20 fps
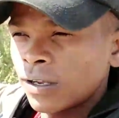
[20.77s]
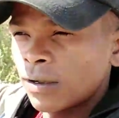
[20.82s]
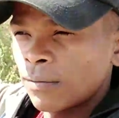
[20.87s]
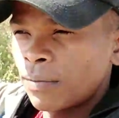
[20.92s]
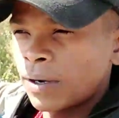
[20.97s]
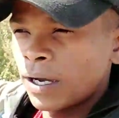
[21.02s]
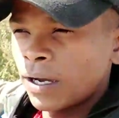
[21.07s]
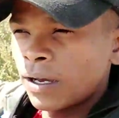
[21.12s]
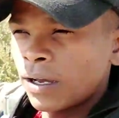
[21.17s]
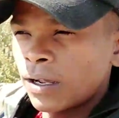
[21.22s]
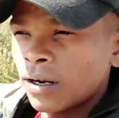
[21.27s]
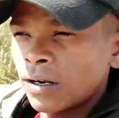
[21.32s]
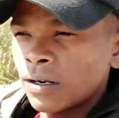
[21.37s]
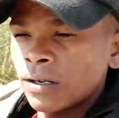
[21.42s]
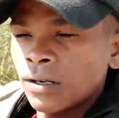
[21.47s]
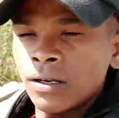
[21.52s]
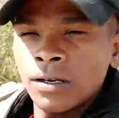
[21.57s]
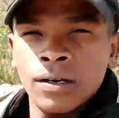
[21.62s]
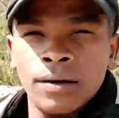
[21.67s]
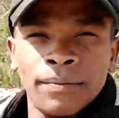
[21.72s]
एक बार
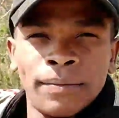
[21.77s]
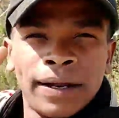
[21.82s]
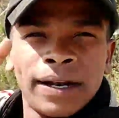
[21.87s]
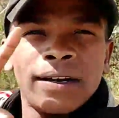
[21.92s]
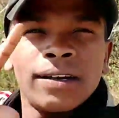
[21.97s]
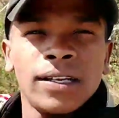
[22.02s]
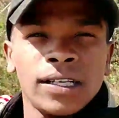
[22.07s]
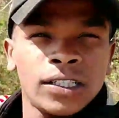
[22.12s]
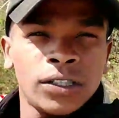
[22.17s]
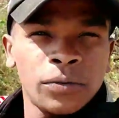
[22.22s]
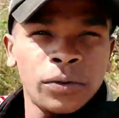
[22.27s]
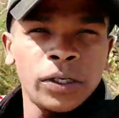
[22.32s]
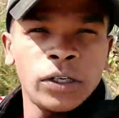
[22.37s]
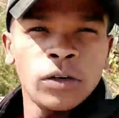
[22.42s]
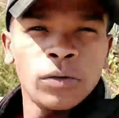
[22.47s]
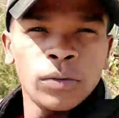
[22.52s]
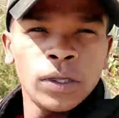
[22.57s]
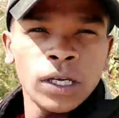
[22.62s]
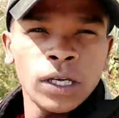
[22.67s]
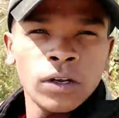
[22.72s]
मेरा नेक्स्ट
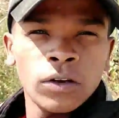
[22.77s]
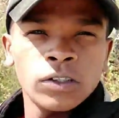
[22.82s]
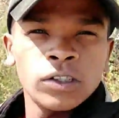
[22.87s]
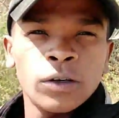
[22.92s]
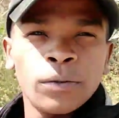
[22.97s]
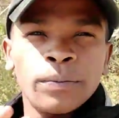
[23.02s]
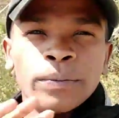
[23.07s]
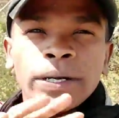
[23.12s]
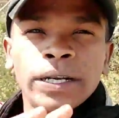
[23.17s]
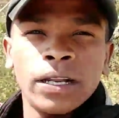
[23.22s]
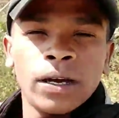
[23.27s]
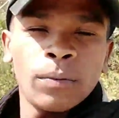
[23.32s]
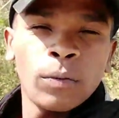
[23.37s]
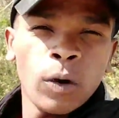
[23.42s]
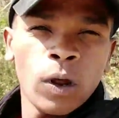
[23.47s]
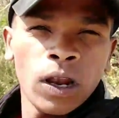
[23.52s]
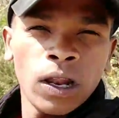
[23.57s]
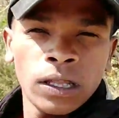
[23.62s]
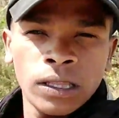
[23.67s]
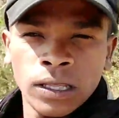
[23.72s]
वीडियो में देखो जो
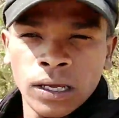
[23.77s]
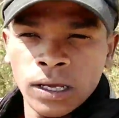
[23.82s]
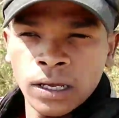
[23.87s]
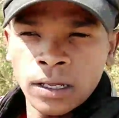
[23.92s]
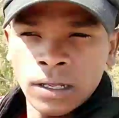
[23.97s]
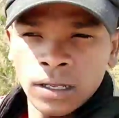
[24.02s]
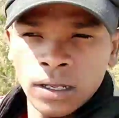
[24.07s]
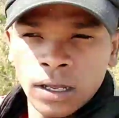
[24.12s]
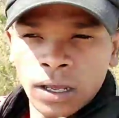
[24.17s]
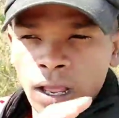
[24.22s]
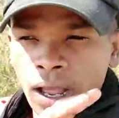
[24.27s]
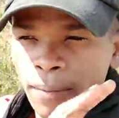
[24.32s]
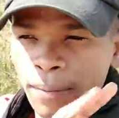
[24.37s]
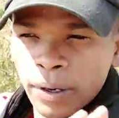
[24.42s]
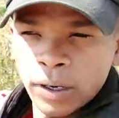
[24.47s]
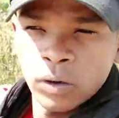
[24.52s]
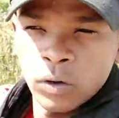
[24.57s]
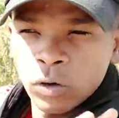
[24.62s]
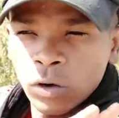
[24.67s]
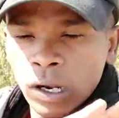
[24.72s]
मीटअप वाला था
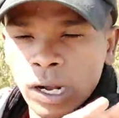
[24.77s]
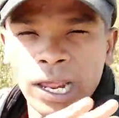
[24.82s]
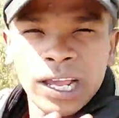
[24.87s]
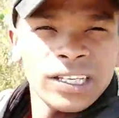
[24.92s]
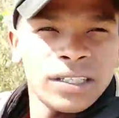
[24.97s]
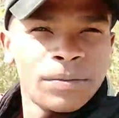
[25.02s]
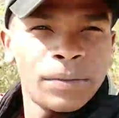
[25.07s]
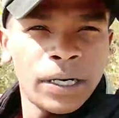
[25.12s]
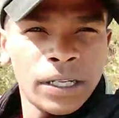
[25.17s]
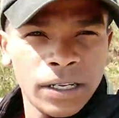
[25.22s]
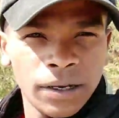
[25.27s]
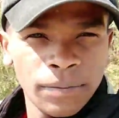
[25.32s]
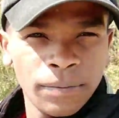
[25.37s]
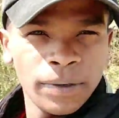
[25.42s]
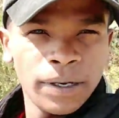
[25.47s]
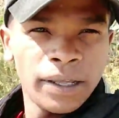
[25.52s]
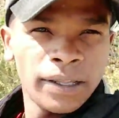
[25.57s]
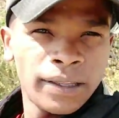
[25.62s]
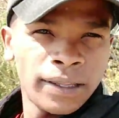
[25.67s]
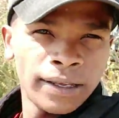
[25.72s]
अपन लोग क्लासमेट
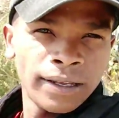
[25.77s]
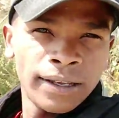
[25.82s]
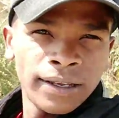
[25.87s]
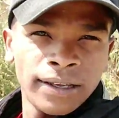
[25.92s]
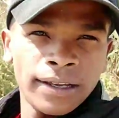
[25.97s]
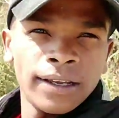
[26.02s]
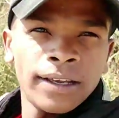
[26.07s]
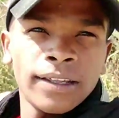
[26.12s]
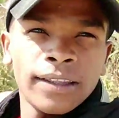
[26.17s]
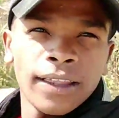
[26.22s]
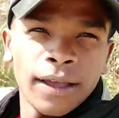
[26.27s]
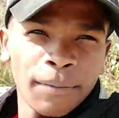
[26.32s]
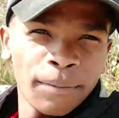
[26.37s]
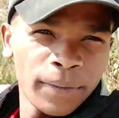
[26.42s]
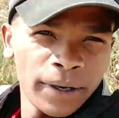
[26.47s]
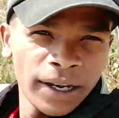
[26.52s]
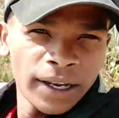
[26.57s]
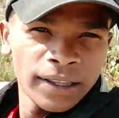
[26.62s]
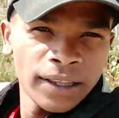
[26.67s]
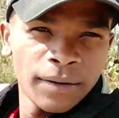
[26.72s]
जब मिले थे तब
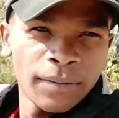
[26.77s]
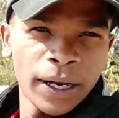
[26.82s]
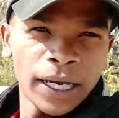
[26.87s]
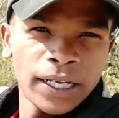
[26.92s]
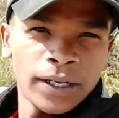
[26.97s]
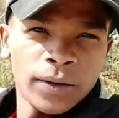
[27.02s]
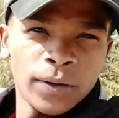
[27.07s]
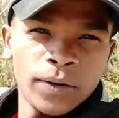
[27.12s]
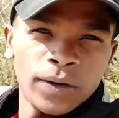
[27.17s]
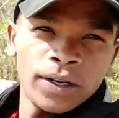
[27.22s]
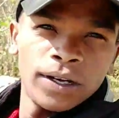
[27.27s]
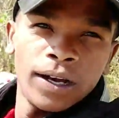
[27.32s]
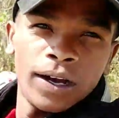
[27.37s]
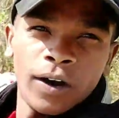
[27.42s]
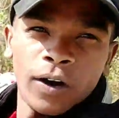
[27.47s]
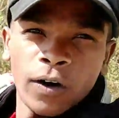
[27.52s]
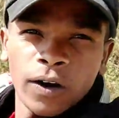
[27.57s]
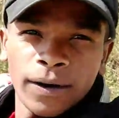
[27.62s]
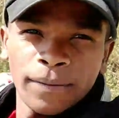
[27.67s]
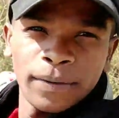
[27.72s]
मिला था भाई
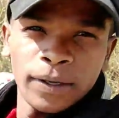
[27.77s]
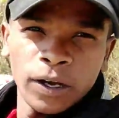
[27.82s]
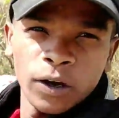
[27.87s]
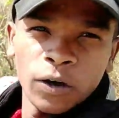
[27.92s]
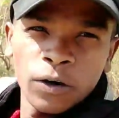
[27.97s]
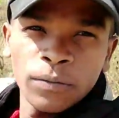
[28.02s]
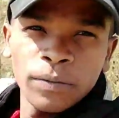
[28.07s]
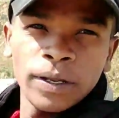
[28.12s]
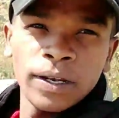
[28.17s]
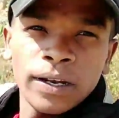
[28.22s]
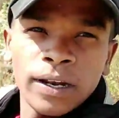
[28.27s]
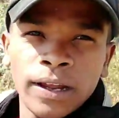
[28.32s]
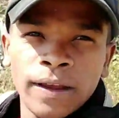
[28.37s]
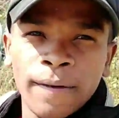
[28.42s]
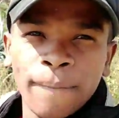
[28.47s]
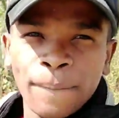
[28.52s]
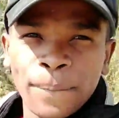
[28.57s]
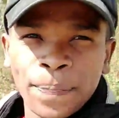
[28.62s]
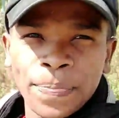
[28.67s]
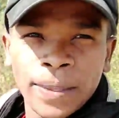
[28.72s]
को और अभी और मिल रहे
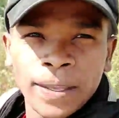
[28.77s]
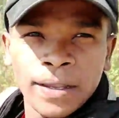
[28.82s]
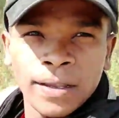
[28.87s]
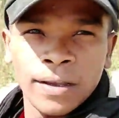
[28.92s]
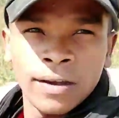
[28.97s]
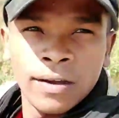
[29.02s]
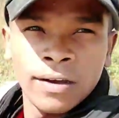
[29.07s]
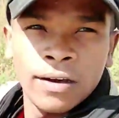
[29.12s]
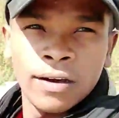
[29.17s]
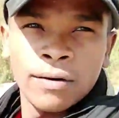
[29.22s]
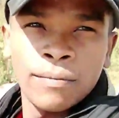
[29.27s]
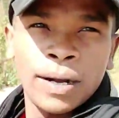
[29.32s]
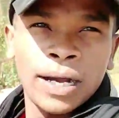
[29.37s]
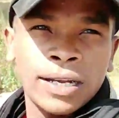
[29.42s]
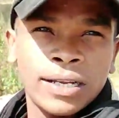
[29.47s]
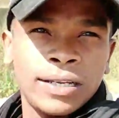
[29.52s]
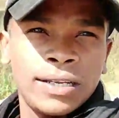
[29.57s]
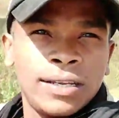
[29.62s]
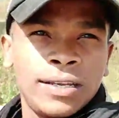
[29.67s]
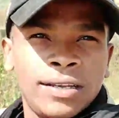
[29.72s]
हैं और
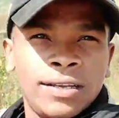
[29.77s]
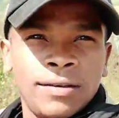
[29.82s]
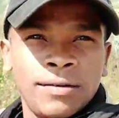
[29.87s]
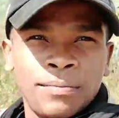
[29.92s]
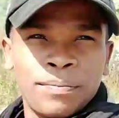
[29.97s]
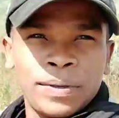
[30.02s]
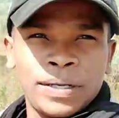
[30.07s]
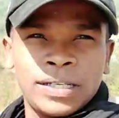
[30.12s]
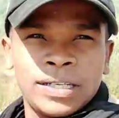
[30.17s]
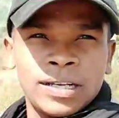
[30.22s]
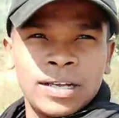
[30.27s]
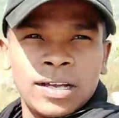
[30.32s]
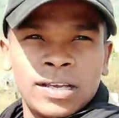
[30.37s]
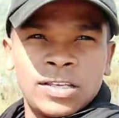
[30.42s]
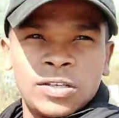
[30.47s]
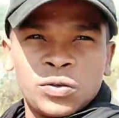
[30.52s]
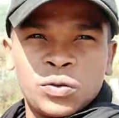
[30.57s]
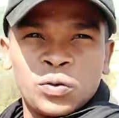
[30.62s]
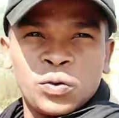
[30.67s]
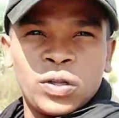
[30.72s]
बाकी पीछे का
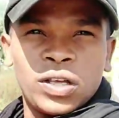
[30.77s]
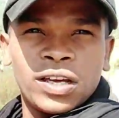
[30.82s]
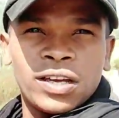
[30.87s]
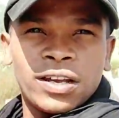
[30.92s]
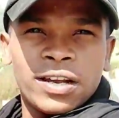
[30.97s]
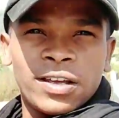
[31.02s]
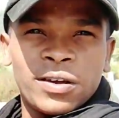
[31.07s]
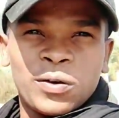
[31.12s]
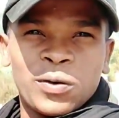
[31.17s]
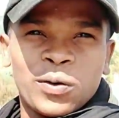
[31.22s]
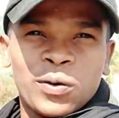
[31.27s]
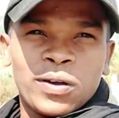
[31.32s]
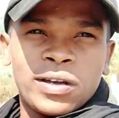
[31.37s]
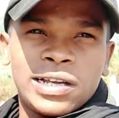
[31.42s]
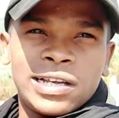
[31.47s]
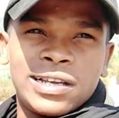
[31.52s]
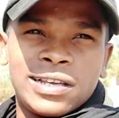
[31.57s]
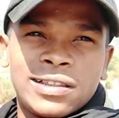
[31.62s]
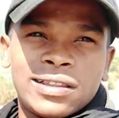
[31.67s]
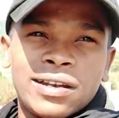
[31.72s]
यू देख रहे हो
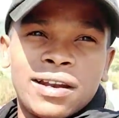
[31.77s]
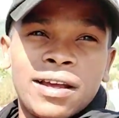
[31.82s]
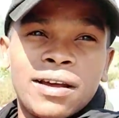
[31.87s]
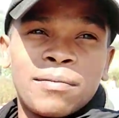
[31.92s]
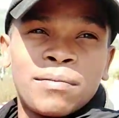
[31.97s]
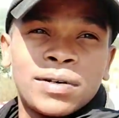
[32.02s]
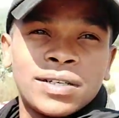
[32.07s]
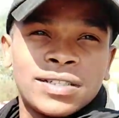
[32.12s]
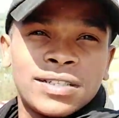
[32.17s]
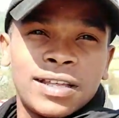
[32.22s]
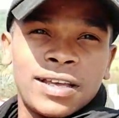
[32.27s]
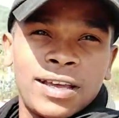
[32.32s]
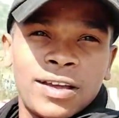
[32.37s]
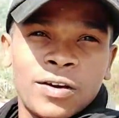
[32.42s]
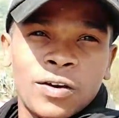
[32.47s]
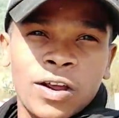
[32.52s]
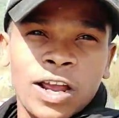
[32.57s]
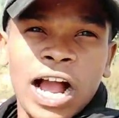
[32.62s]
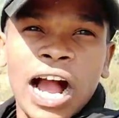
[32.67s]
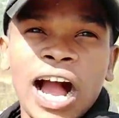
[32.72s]
कितना मस्त है
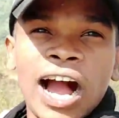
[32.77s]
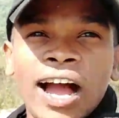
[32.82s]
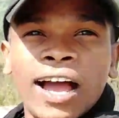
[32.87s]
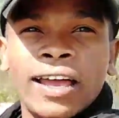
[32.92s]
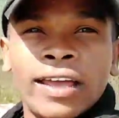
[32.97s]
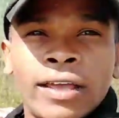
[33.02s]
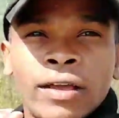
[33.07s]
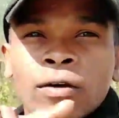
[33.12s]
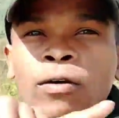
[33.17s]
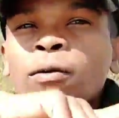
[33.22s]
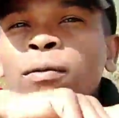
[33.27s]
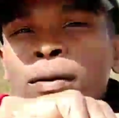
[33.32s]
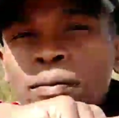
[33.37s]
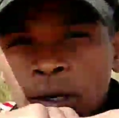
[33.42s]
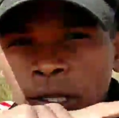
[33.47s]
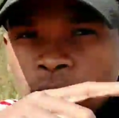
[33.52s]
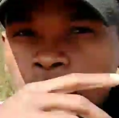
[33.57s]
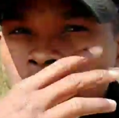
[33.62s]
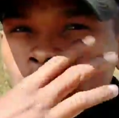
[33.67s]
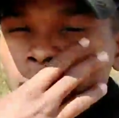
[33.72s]
और कहाँ आए हैं वो भी
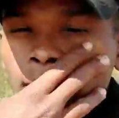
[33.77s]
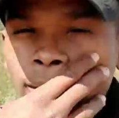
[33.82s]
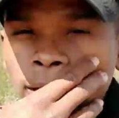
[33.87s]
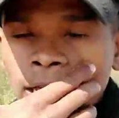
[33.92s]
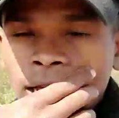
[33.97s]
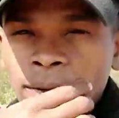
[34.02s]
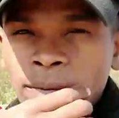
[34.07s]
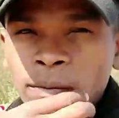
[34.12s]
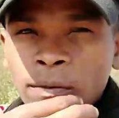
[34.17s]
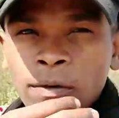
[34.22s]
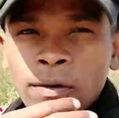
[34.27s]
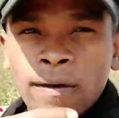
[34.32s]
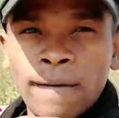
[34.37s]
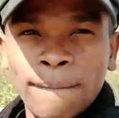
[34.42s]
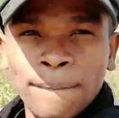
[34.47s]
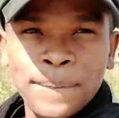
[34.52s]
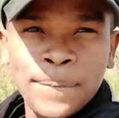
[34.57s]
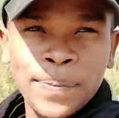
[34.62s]
बताऊँगा मैं आपको